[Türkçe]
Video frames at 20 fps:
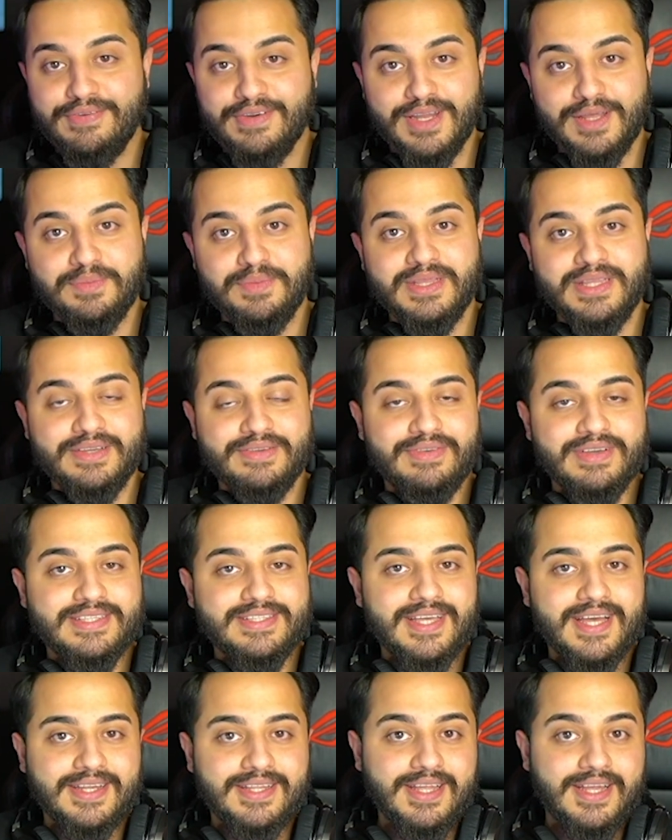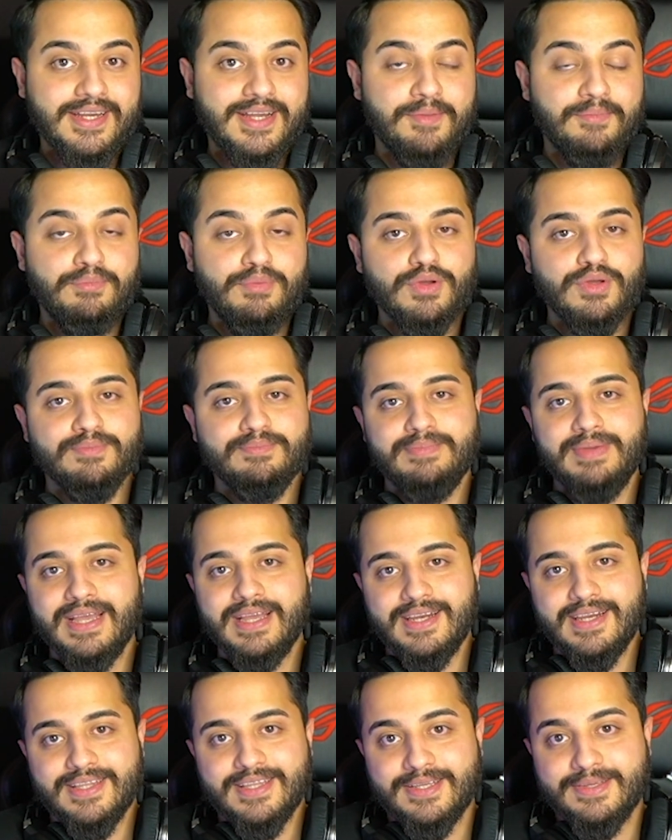alabildik vesaire derken bugün
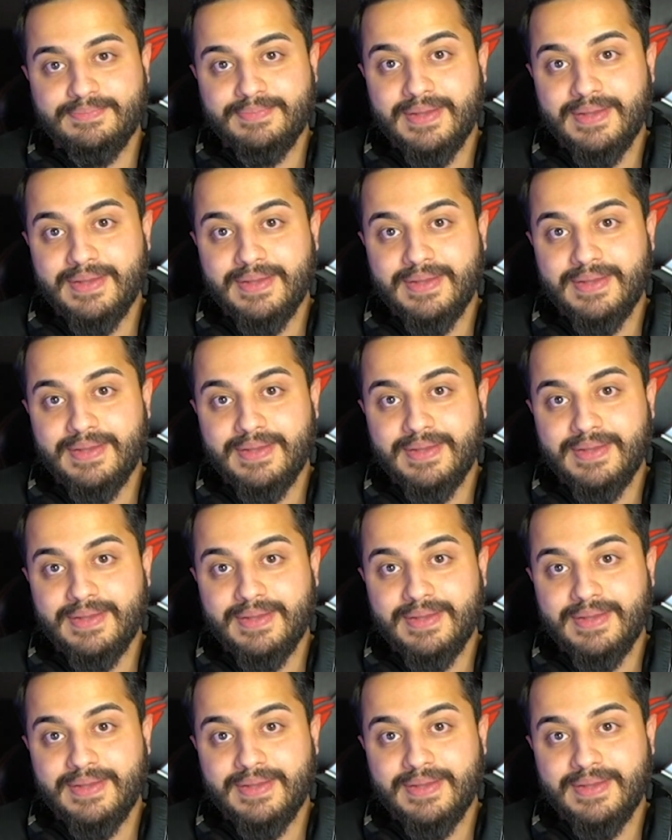bekledik